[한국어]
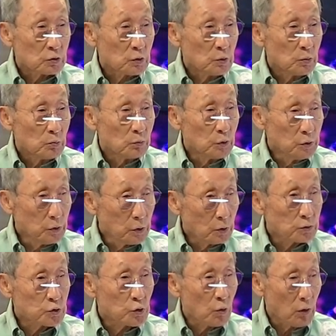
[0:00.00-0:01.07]

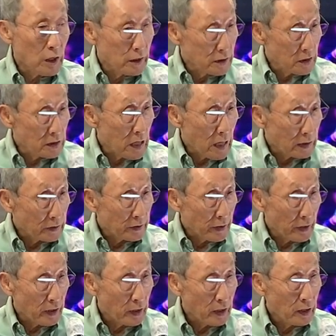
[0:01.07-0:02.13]
물론 소화는 안
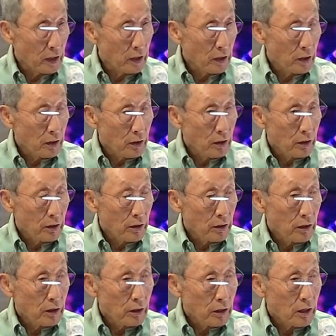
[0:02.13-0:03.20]
돼.
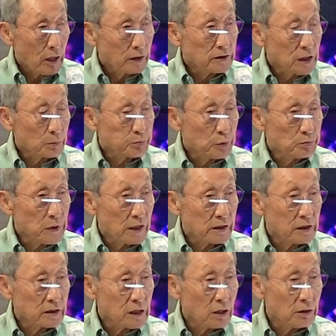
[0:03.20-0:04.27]
안 될 뿐만
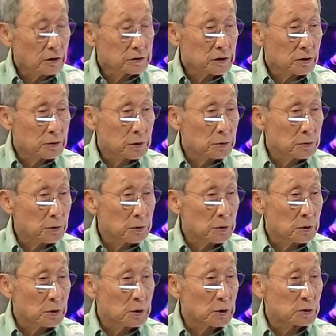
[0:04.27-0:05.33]
아니라 어떻게 하고,
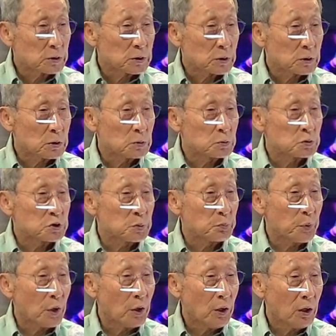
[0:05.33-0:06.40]
어떻게 하고
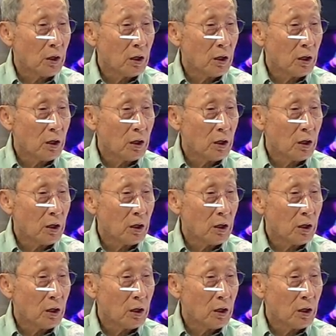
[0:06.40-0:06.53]
싶어?